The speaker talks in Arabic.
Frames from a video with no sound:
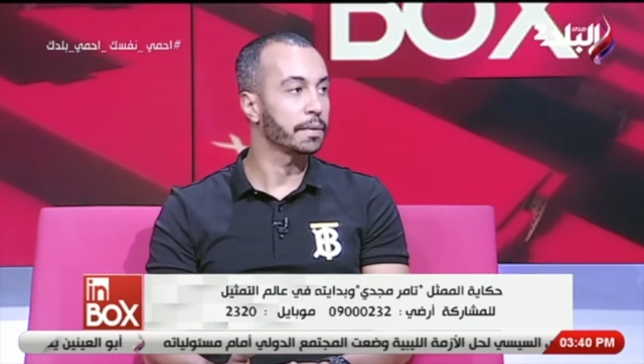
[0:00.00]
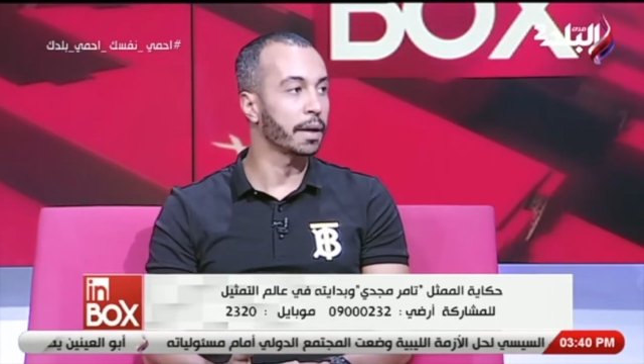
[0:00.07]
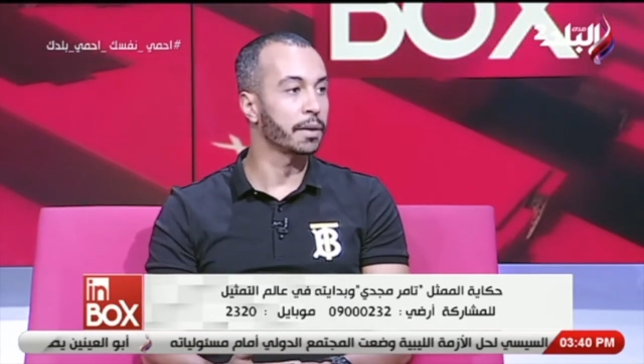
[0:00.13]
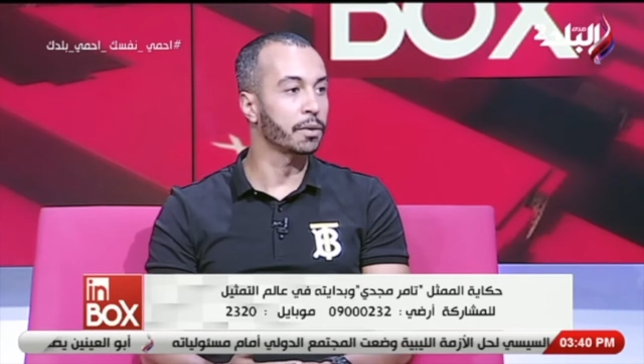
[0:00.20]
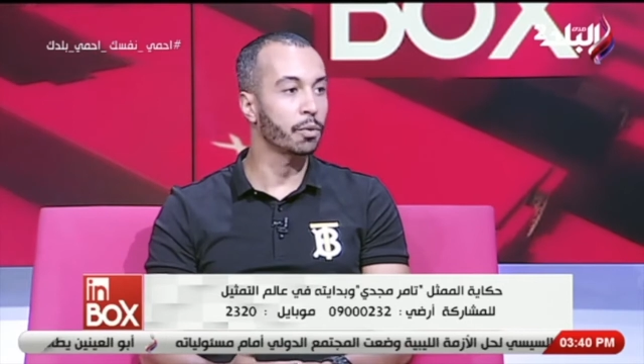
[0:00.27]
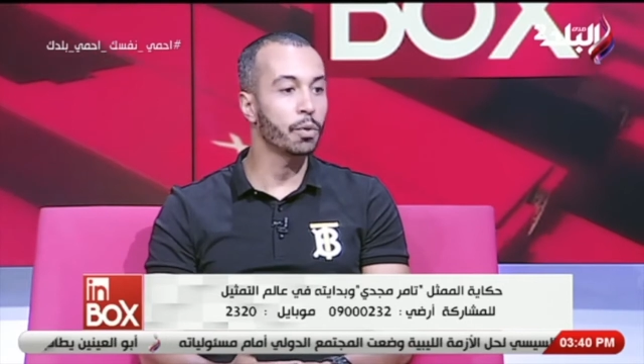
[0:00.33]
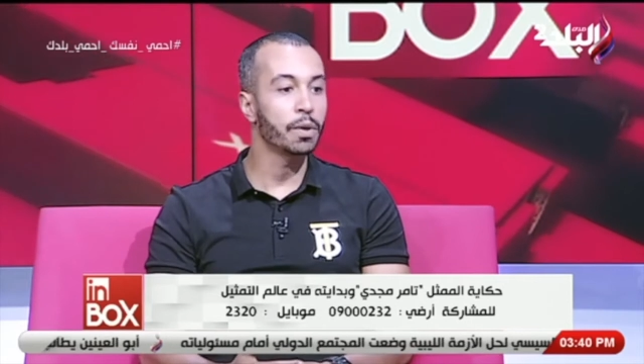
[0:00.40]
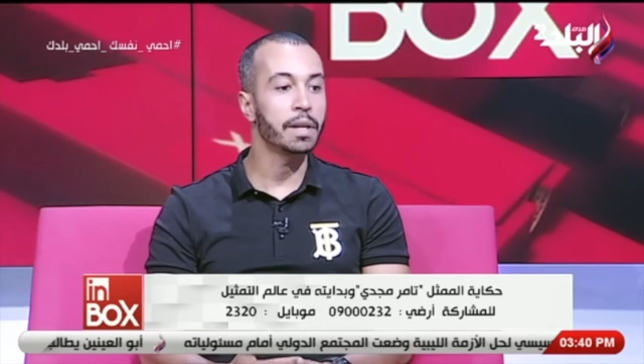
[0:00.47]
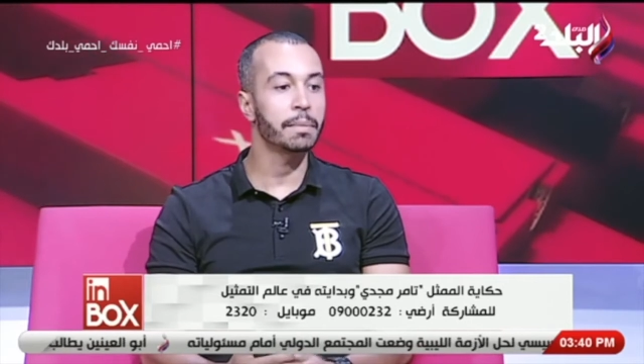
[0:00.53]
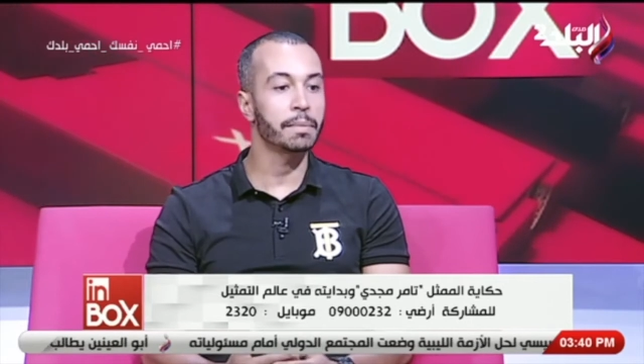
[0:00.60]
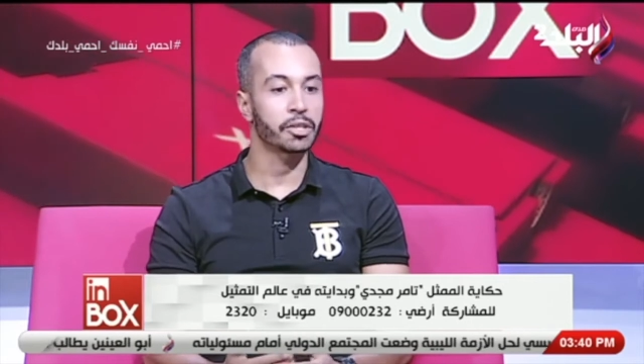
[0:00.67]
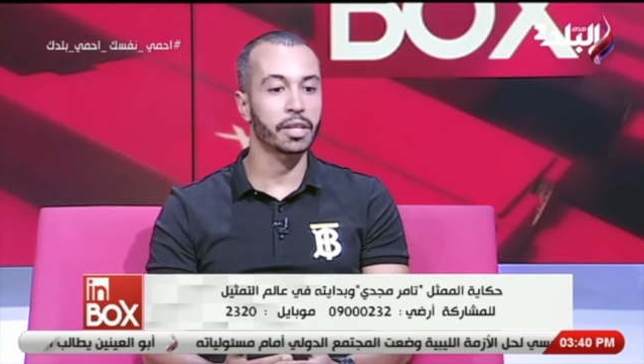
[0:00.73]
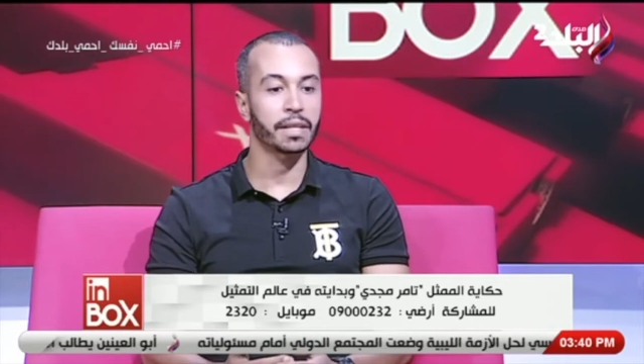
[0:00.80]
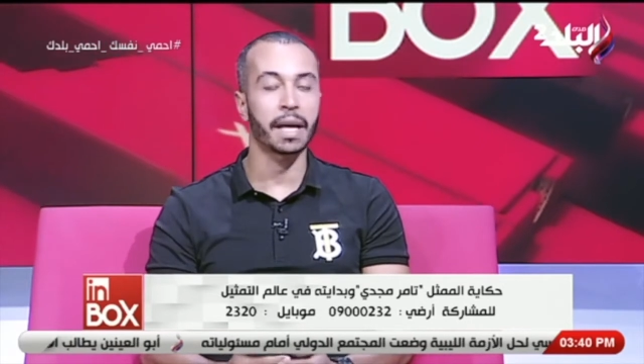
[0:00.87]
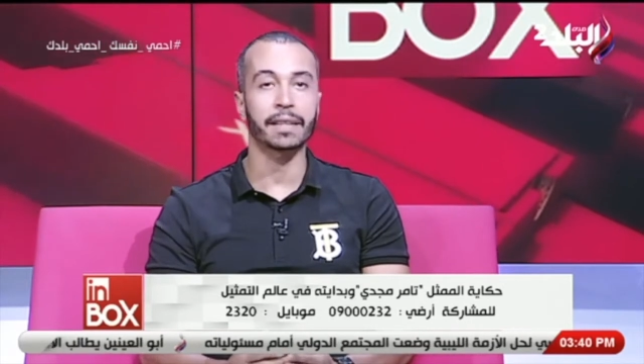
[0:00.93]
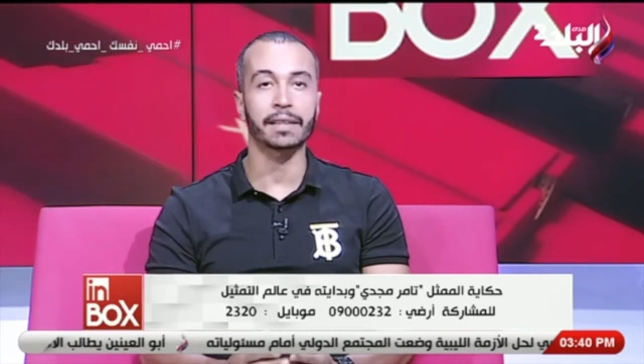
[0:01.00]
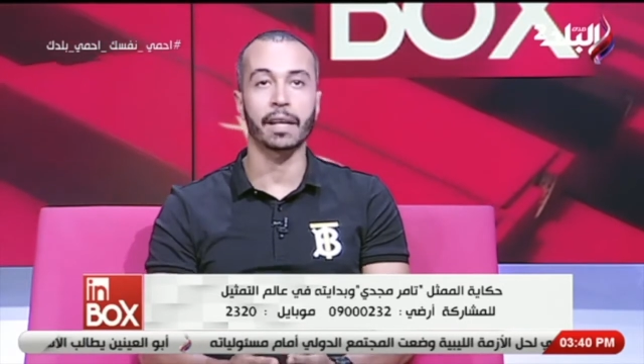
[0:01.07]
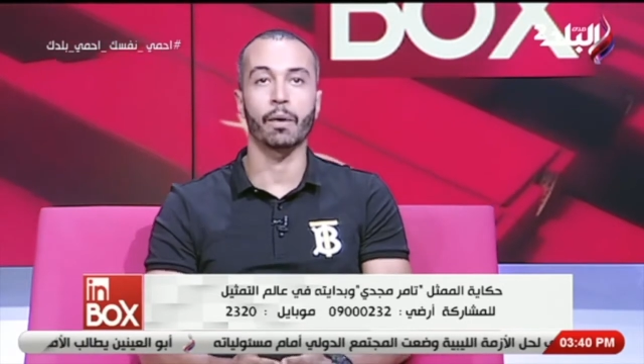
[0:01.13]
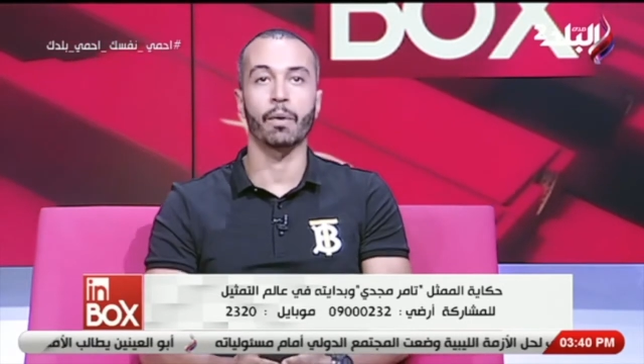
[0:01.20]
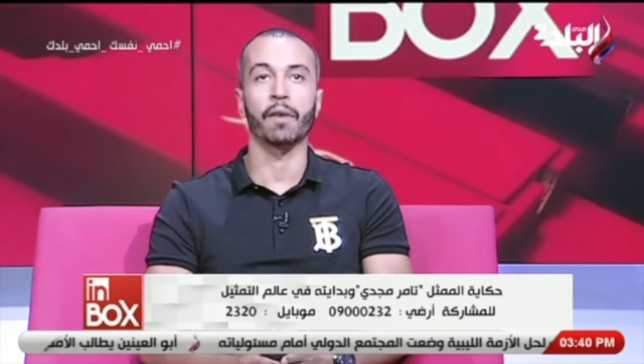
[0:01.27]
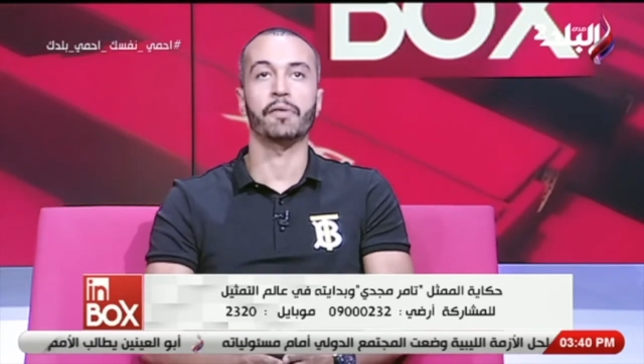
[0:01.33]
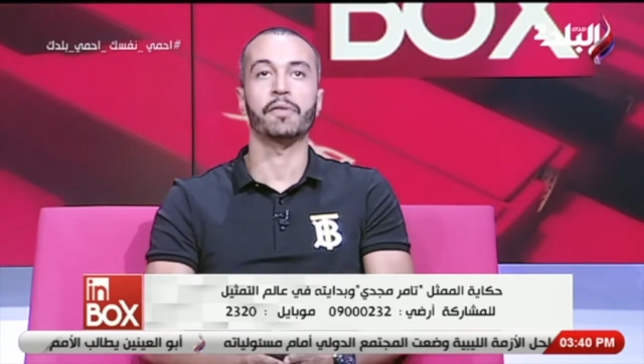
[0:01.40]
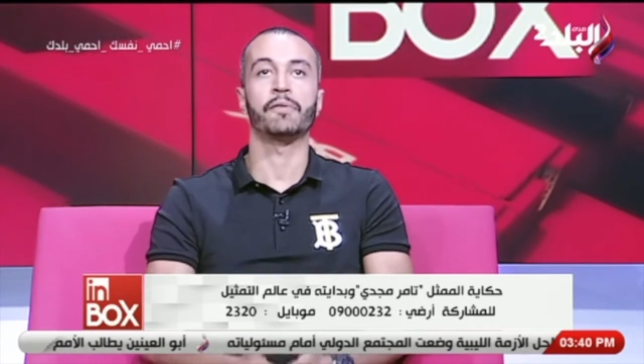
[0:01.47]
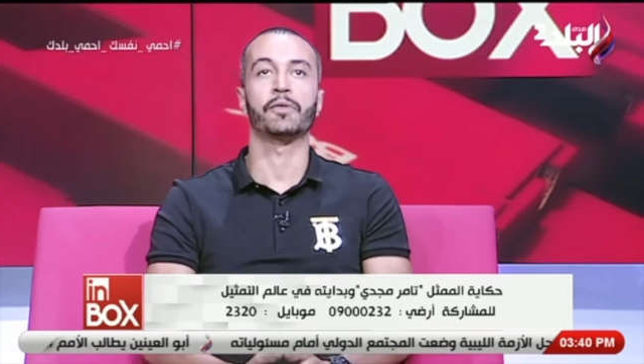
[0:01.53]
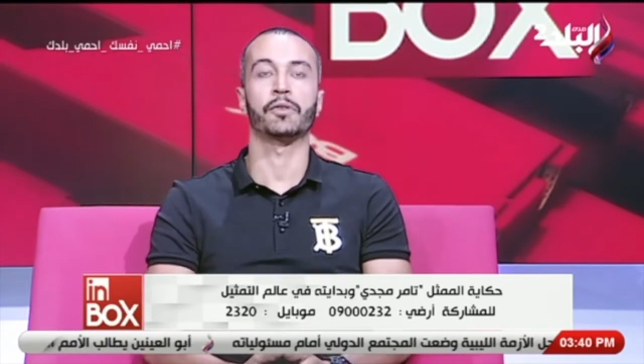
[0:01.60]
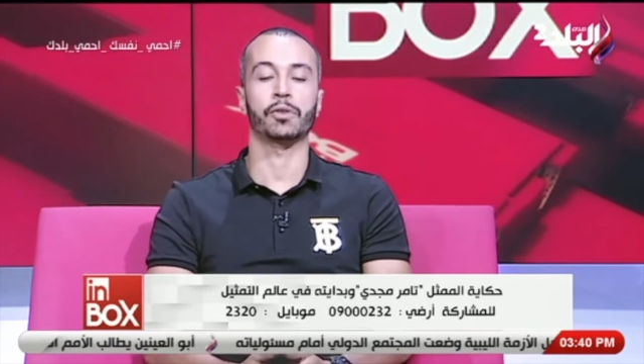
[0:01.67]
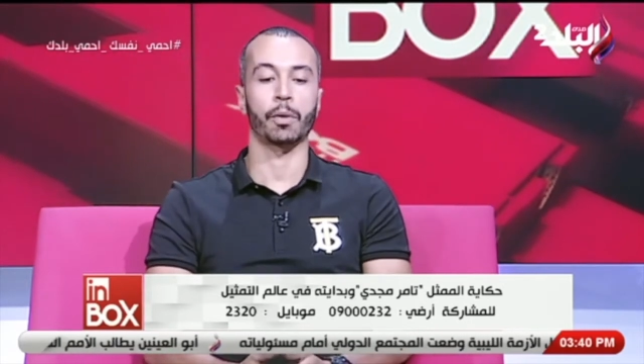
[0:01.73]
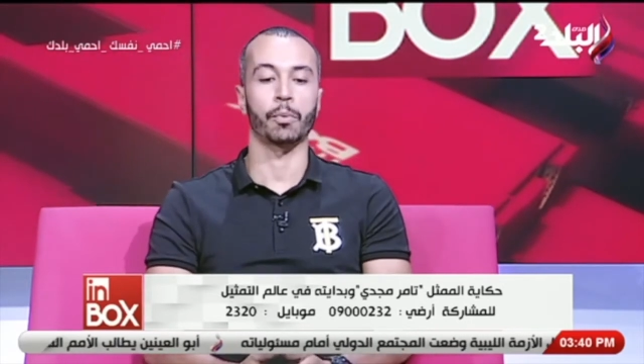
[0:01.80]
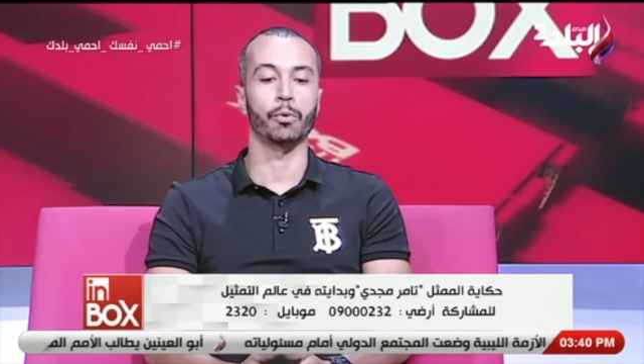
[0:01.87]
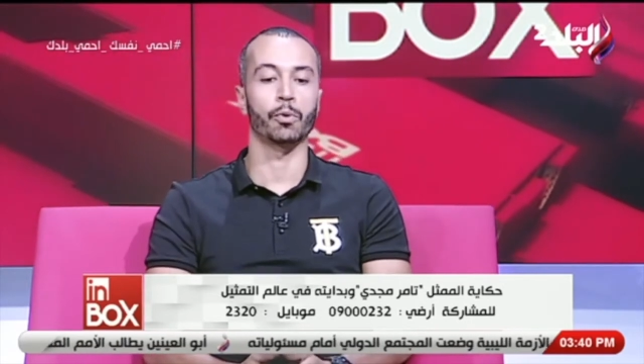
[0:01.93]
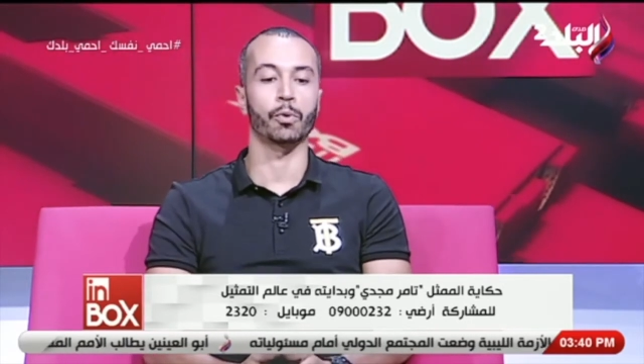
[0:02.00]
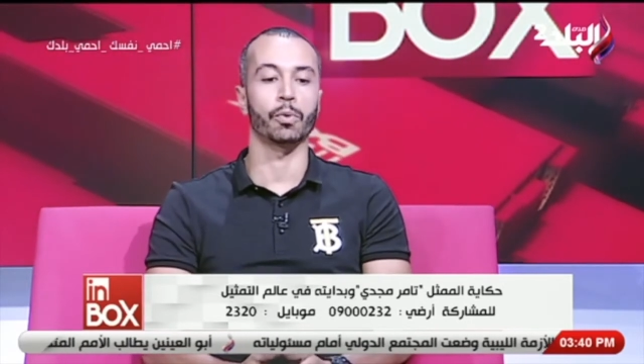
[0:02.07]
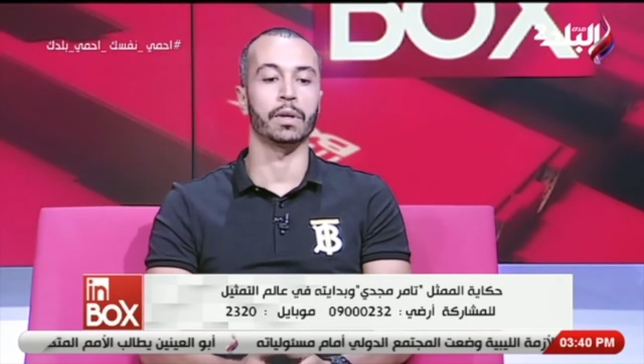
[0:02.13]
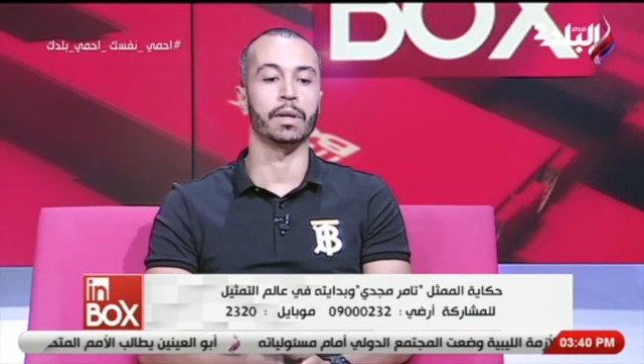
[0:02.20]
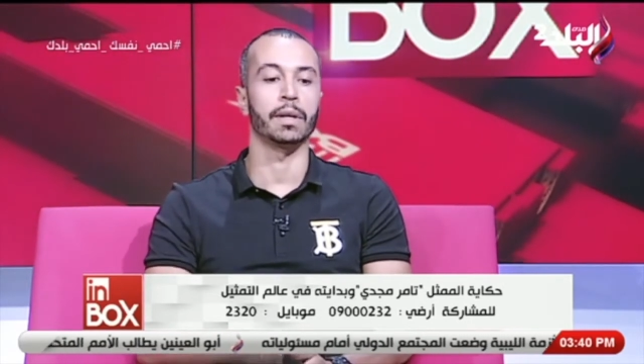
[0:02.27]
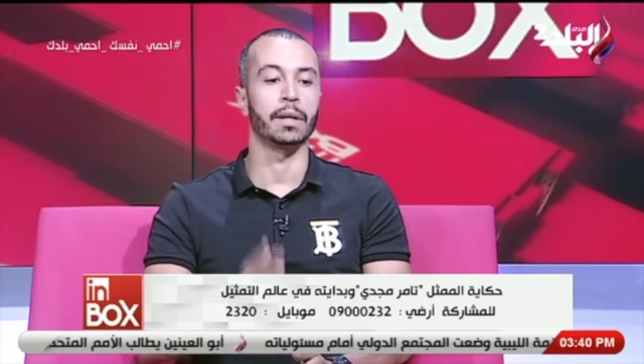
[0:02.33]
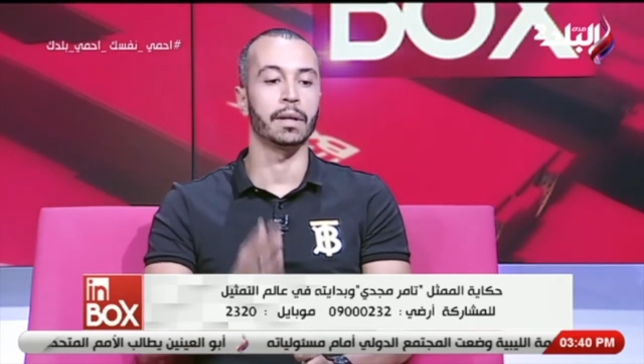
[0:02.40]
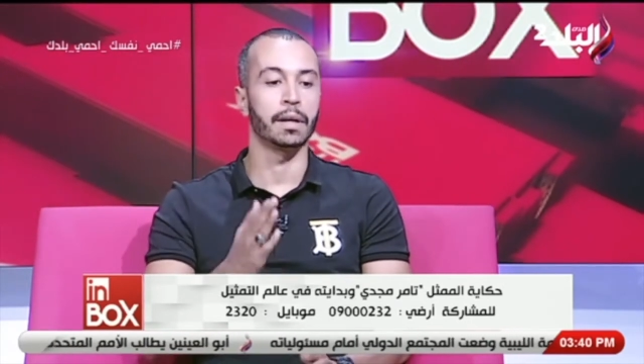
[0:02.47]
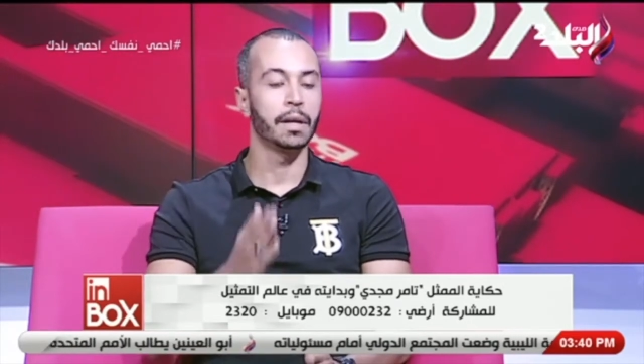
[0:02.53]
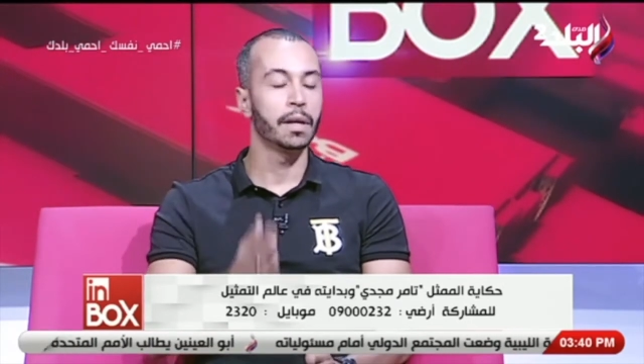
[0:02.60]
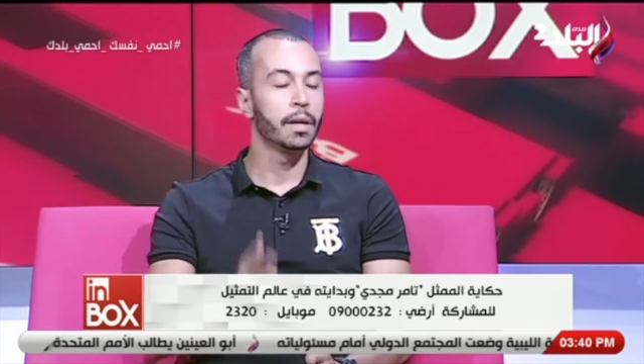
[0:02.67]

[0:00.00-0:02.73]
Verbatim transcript: يعني كل المشاهد حتى لو واقفين في الطابور وال...